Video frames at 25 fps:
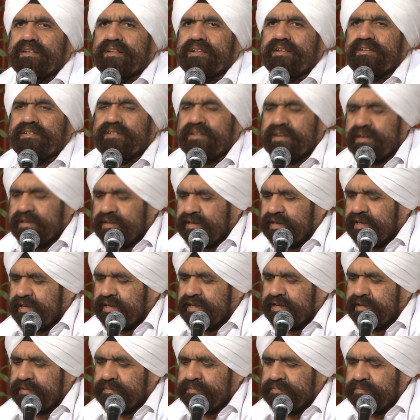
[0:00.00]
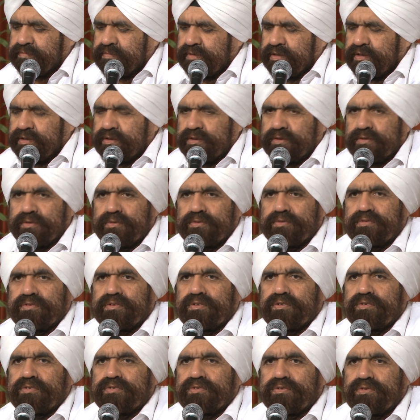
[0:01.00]
अंदर चल रहा है
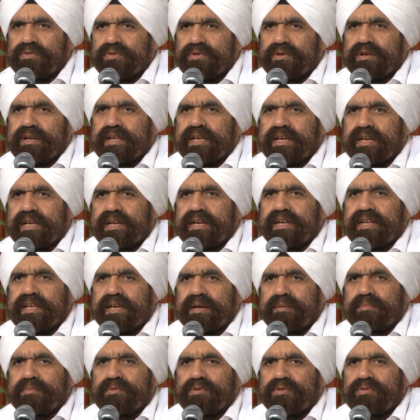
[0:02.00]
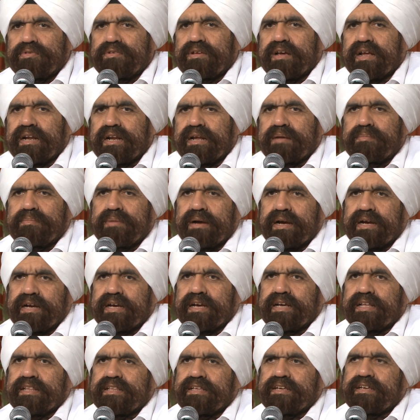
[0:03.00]
उसको जुड़ने के लिए हम रोज़ाना
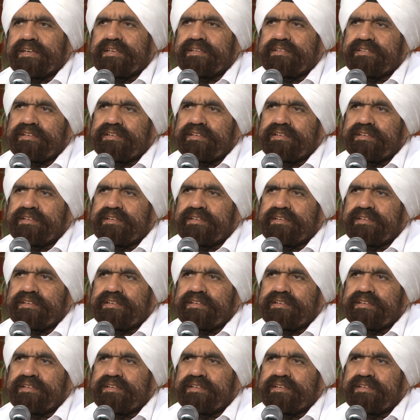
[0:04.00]
बाकायदगी